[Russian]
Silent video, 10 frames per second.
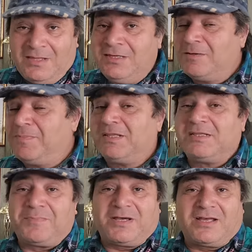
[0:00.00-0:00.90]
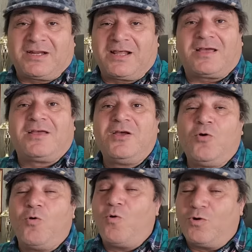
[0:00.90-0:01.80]
Их было на похоронах
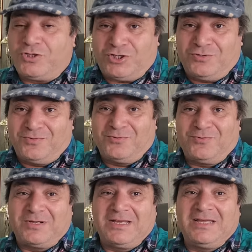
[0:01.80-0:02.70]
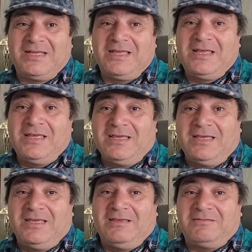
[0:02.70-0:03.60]
очень много.
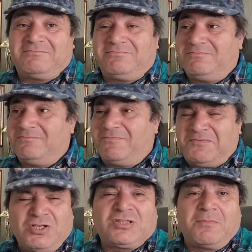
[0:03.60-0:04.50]
И вообще